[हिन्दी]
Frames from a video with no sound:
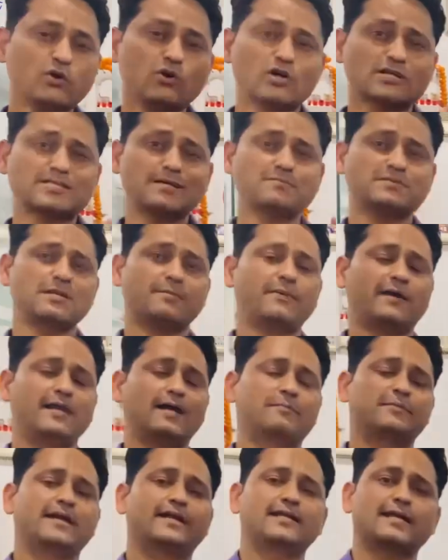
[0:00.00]
और सबसे पहले
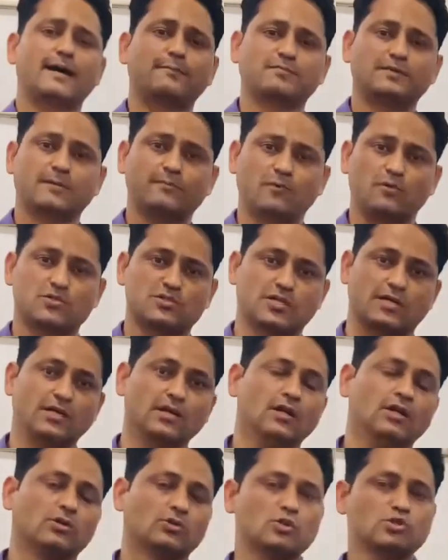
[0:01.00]
अपडेट आप तक पहुंचे
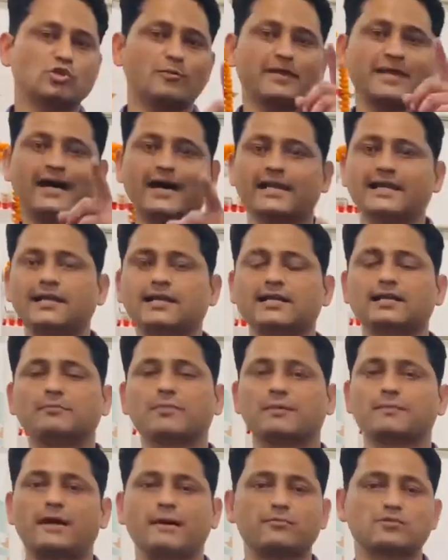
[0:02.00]
दोस्तों मेरे हाईलाइटी
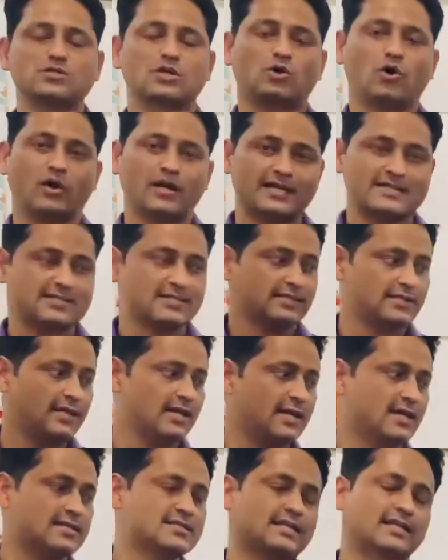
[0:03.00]
नंबर पर आप मुझे कॉल कर सकते
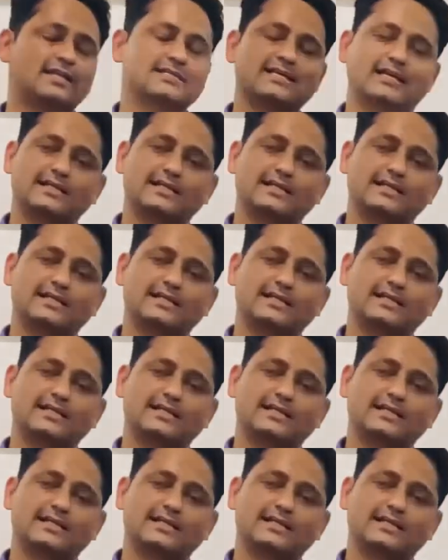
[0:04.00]
हैं ज्यादा